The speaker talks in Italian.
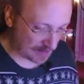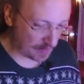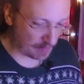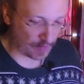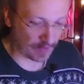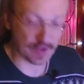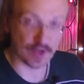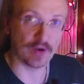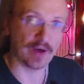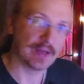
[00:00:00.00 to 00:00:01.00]

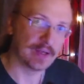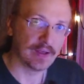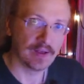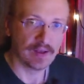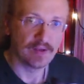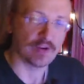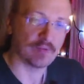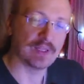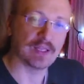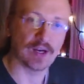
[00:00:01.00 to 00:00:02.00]
provvederò a
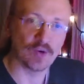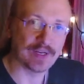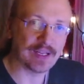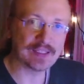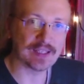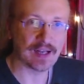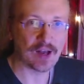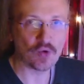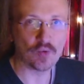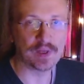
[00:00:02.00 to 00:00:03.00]
riformattarlo e
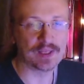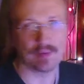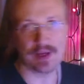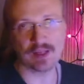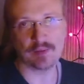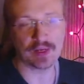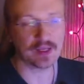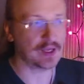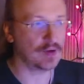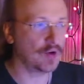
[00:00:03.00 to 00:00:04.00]
reinstallarlo completamente
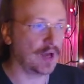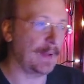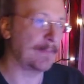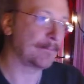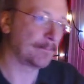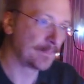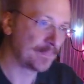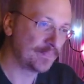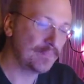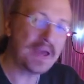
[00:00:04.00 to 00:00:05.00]
perché ok.
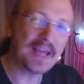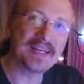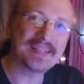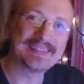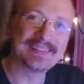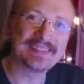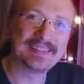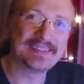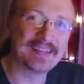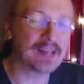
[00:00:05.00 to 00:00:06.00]
Bene,
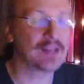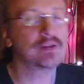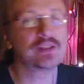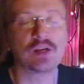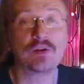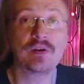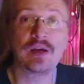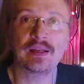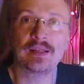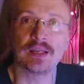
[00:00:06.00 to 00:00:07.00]
anche quest'anno
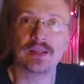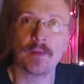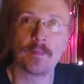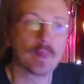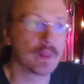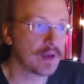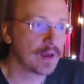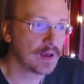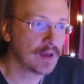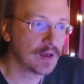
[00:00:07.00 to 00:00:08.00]
è andata.
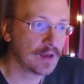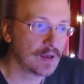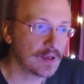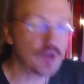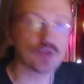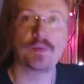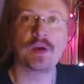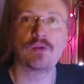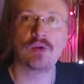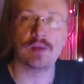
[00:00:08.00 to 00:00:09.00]
Io
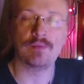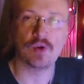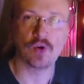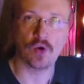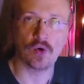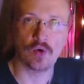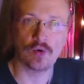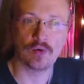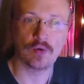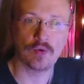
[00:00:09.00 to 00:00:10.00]
spero che il mio
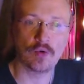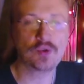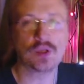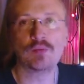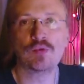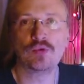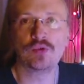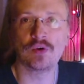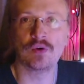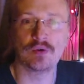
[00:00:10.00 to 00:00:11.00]

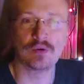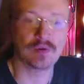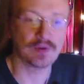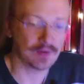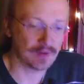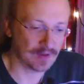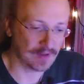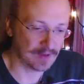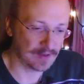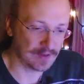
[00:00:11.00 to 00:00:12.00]
contributo a,
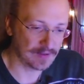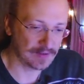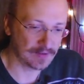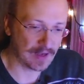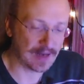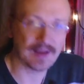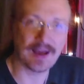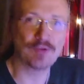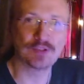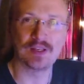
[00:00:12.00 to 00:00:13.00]
a, alla
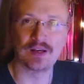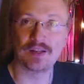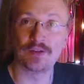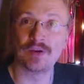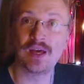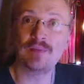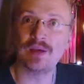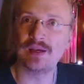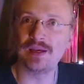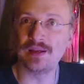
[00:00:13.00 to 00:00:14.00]
causa del retro
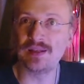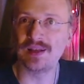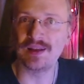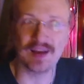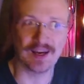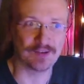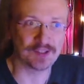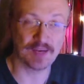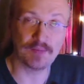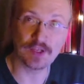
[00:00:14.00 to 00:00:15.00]
gaming in italiano
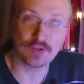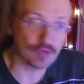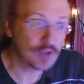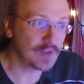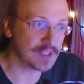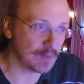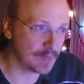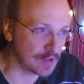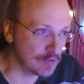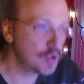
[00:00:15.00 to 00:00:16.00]
sia piaciuto, vi sia
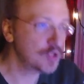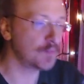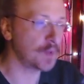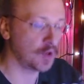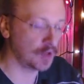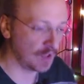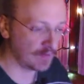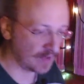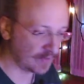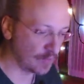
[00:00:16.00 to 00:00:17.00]
piaciuto, spero di
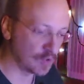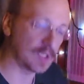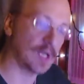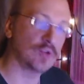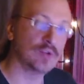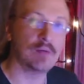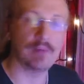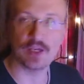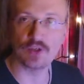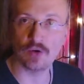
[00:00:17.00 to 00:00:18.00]
avervi mostrato dei
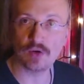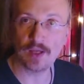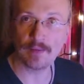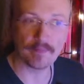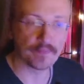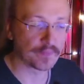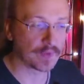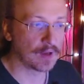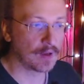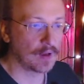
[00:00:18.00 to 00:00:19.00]
bei giochi,
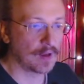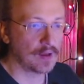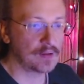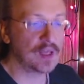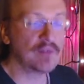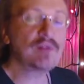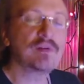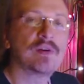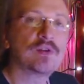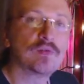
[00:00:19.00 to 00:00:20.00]
di avervi
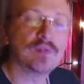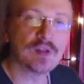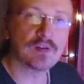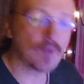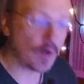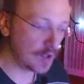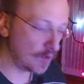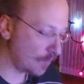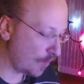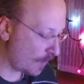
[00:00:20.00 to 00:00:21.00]
fatto venire voglia
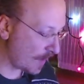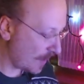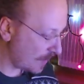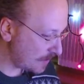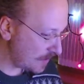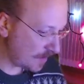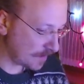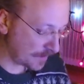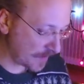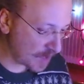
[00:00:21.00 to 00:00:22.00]
un po' magari di
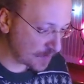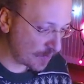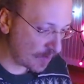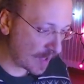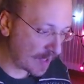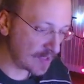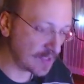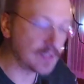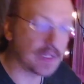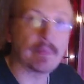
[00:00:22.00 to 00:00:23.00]
esplorare il
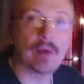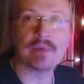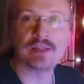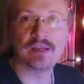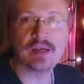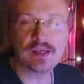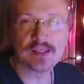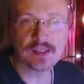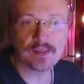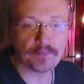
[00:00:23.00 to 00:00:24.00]
sistema
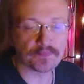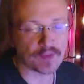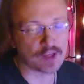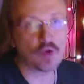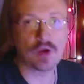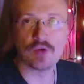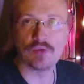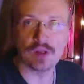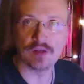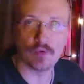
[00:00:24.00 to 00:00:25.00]
MSX. So che
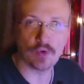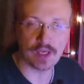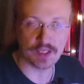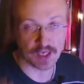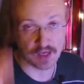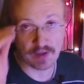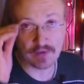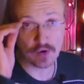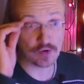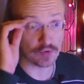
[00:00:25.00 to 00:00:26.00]
alcuni di voi ce
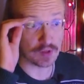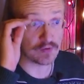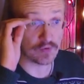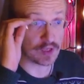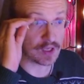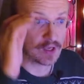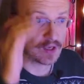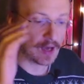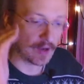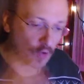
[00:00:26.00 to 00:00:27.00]
l'avevano, alcuni di voi
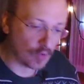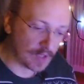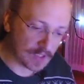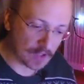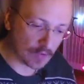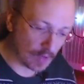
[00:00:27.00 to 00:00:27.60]
hanno cominciato con